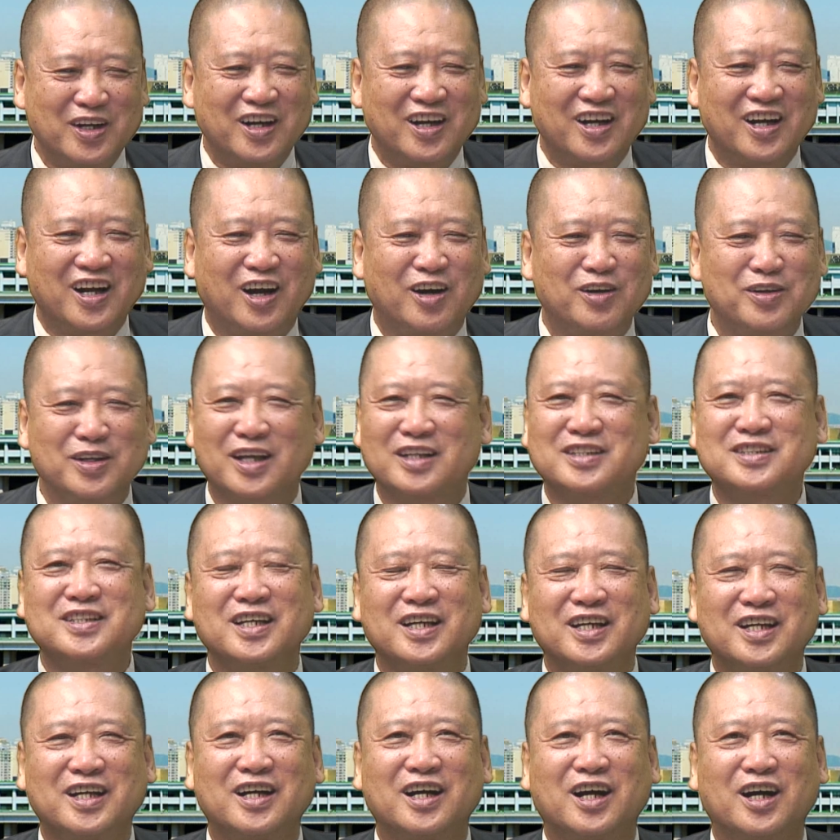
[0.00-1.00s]
然后呢，
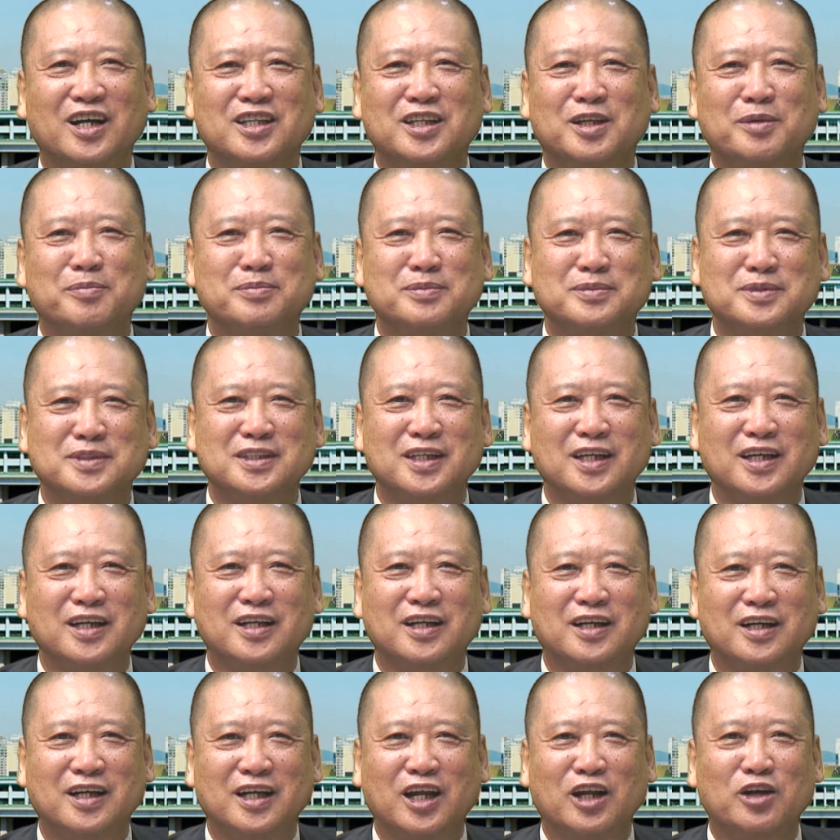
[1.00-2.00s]
这个你们这
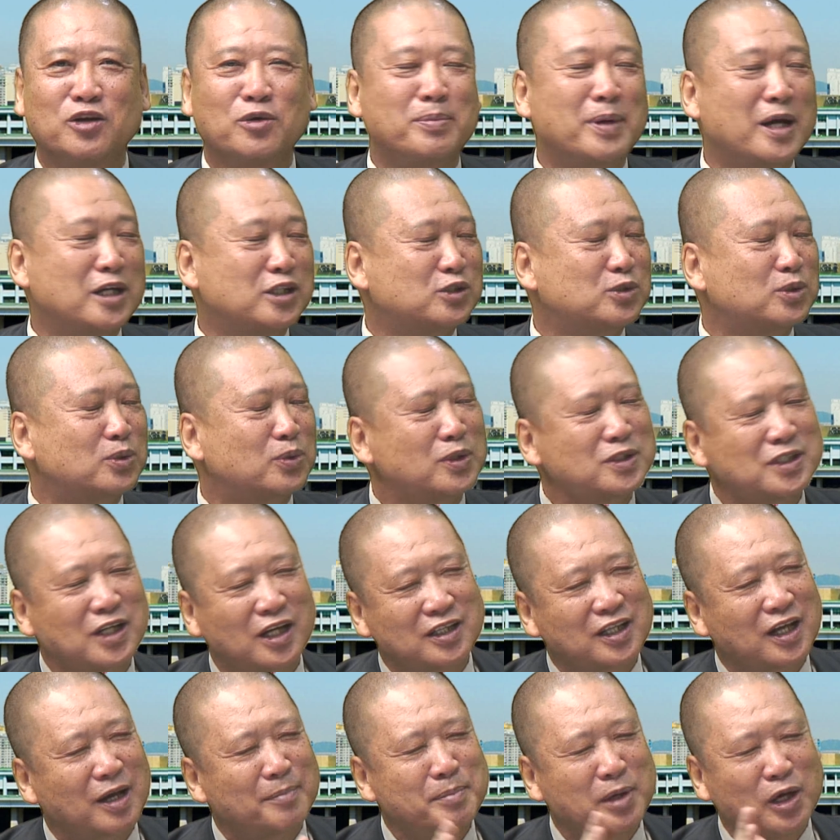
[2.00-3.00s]
个联络办事处，我想
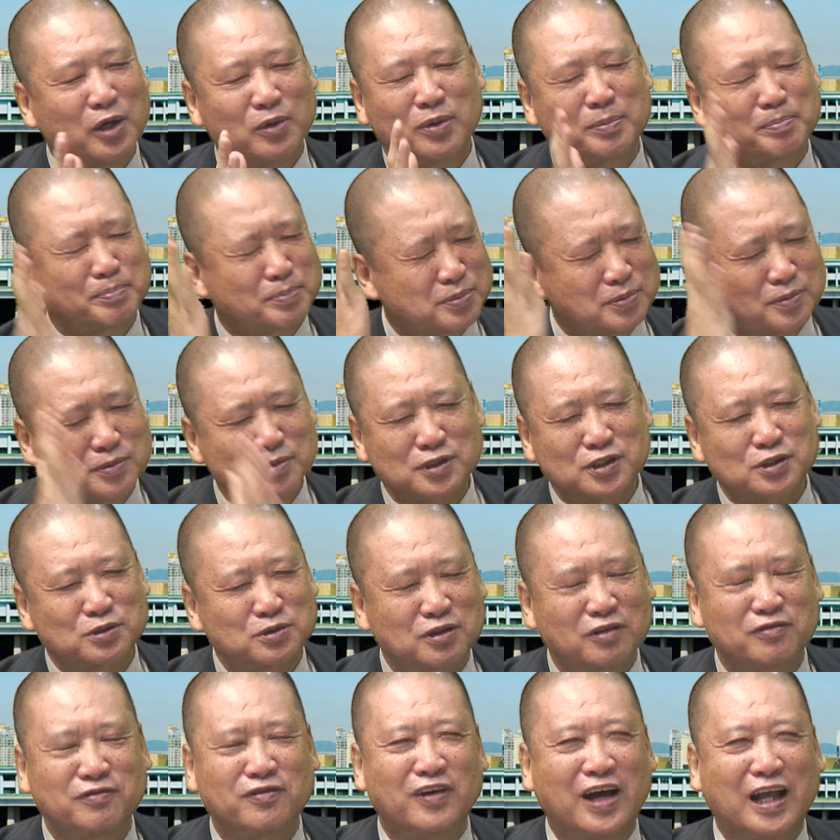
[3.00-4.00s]
他美国不是
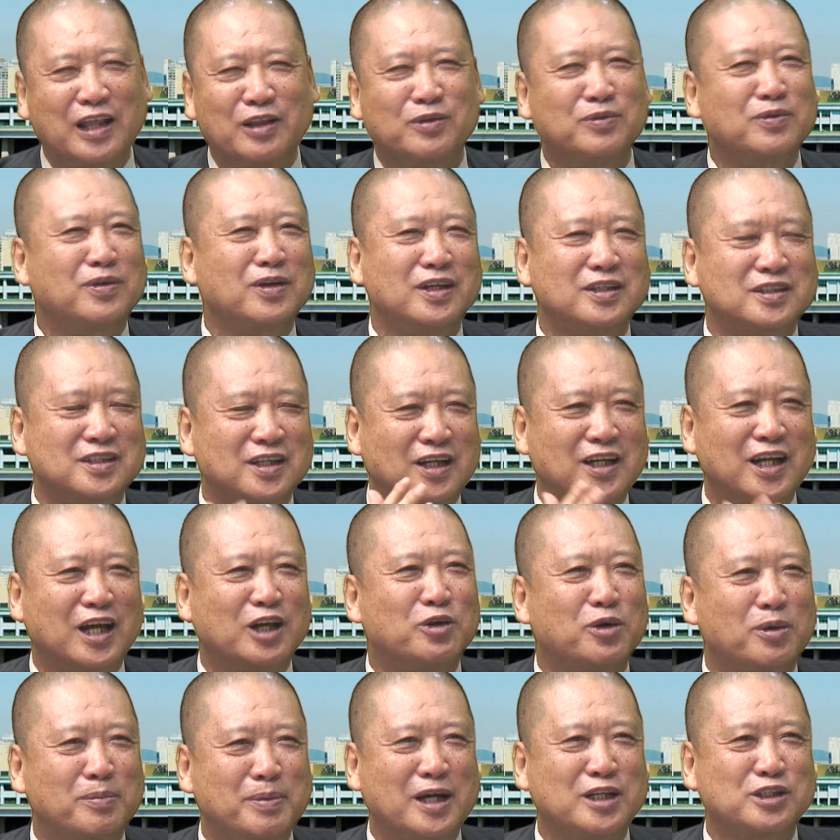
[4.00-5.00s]
说反对着联
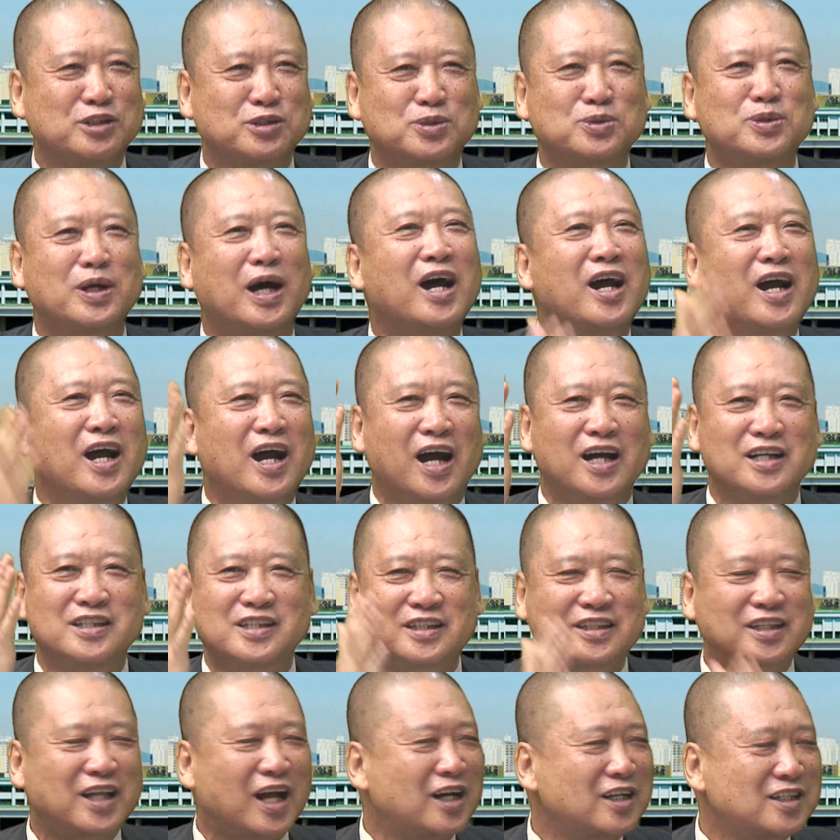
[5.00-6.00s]
络办事处，而
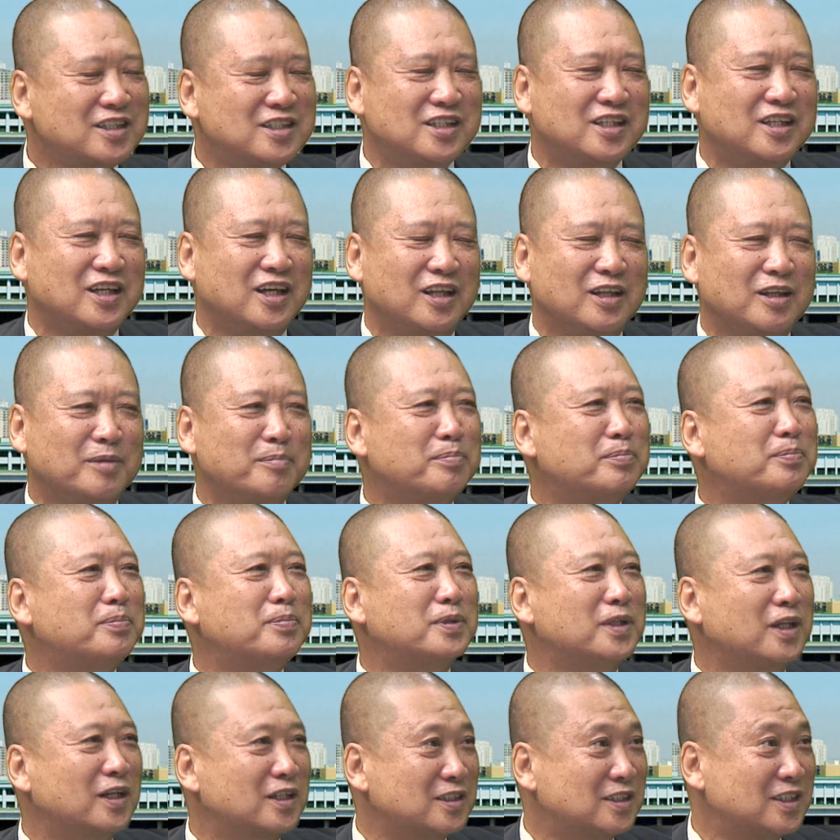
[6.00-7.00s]
是当前
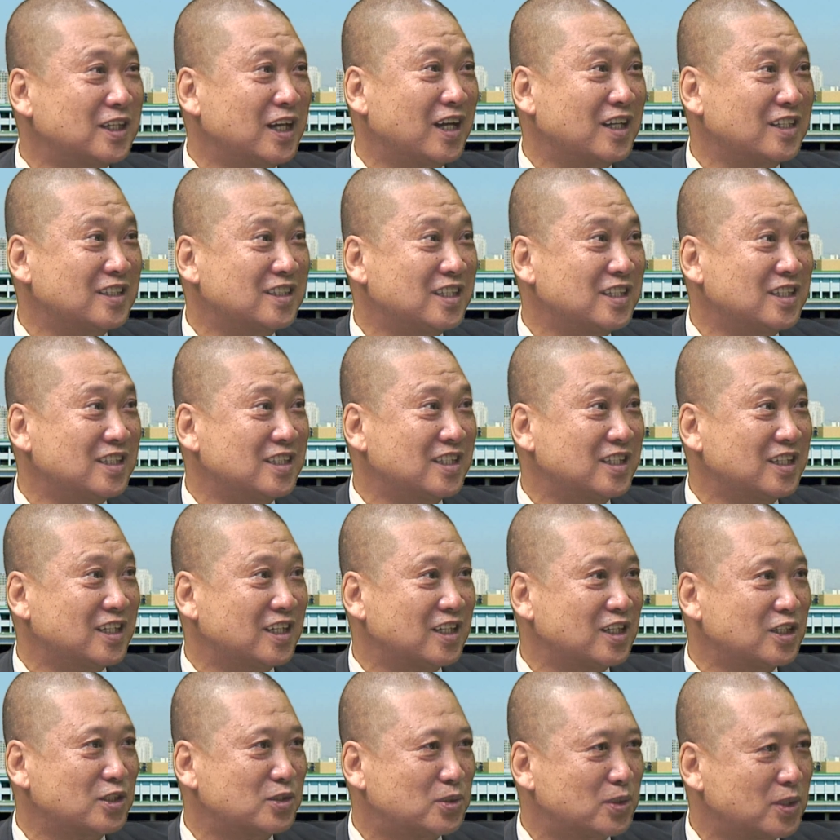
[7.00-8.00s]
不能这样进行，
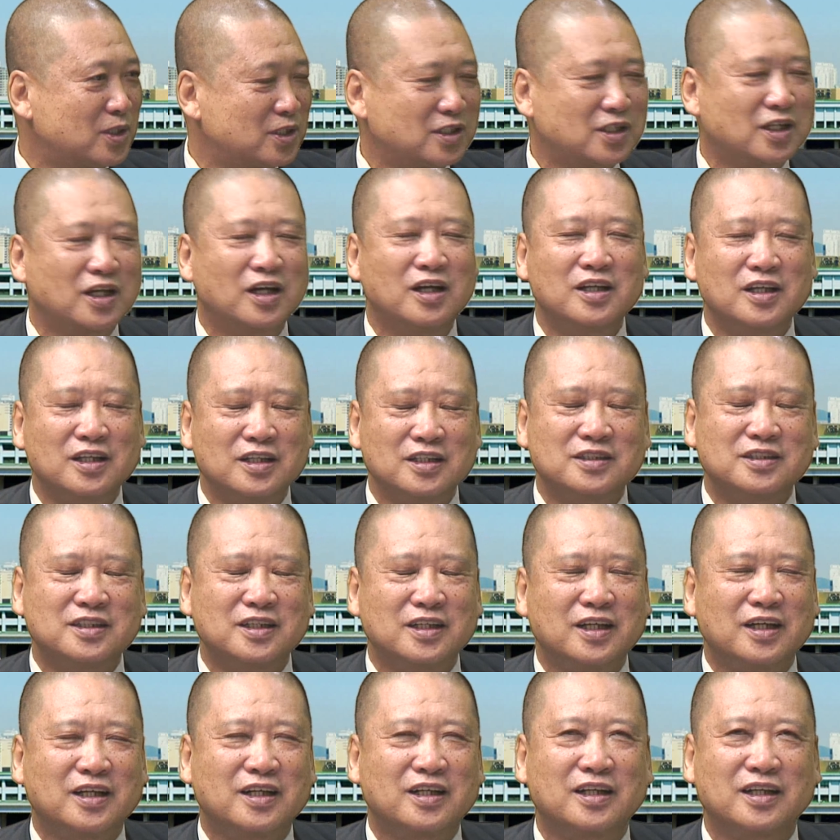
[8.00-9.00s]
所以是
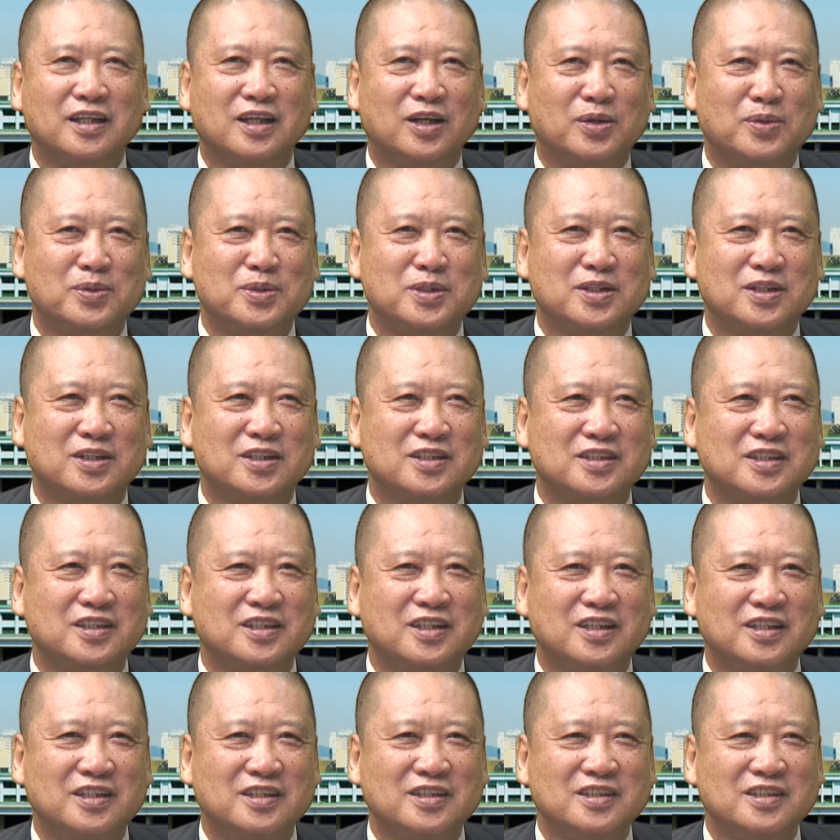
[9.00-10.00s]
这个呢，我觉得是